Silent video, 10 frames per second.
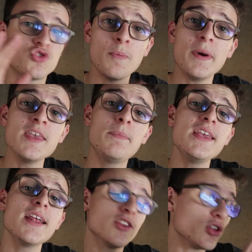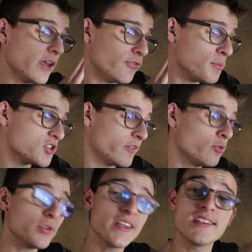Je vais pas déplier la tente à fût, mais je vais
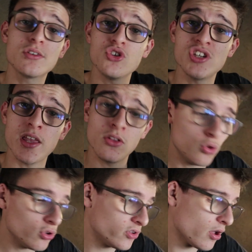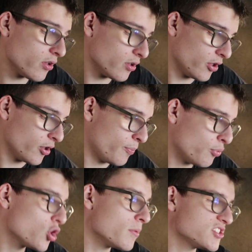vous montrer ce que j'ai dedans. Euh,
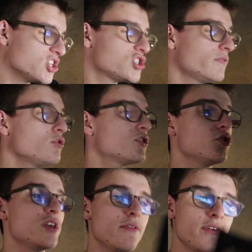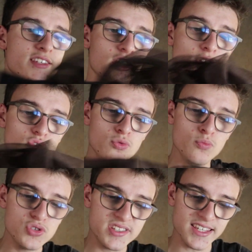pour commencer, j'ai vu qu'il y avait, ça doit être une
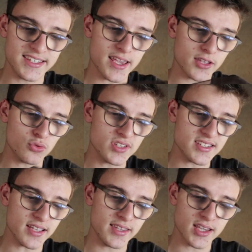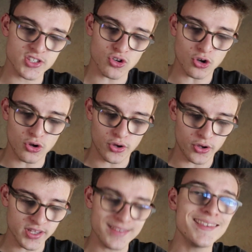moustiquaire, donc ça c'est intéressant
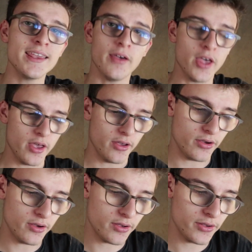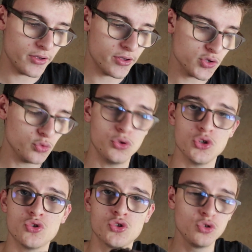quand, en été, surtout
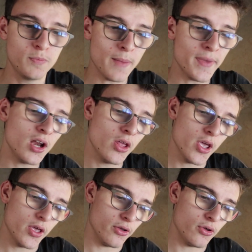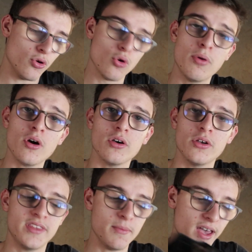que je shoot pas mal au
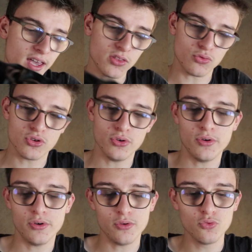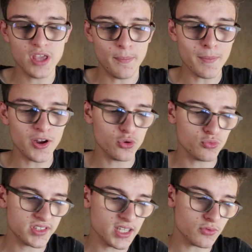bord des marais, donc où il y a pas mal de
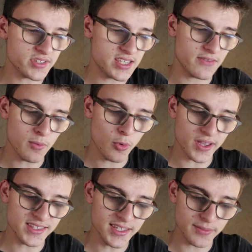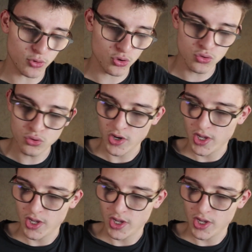moustiques, donc ça c'est vraiment pratique pour le coup,